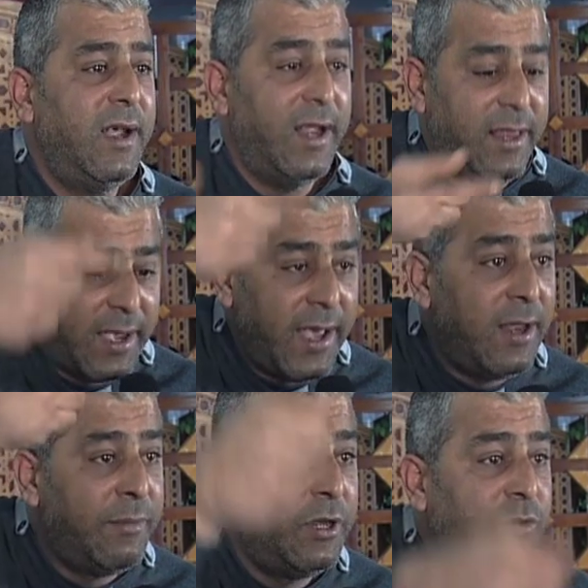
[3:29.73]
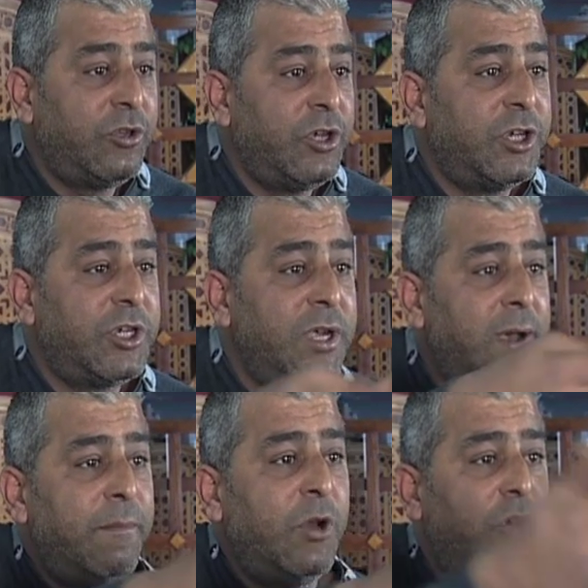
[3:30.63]
اذا كان ما ننتجش
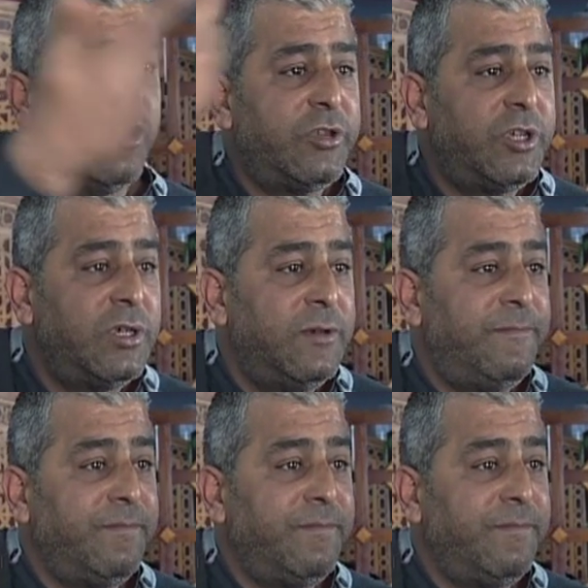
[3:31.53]
ما نخلصش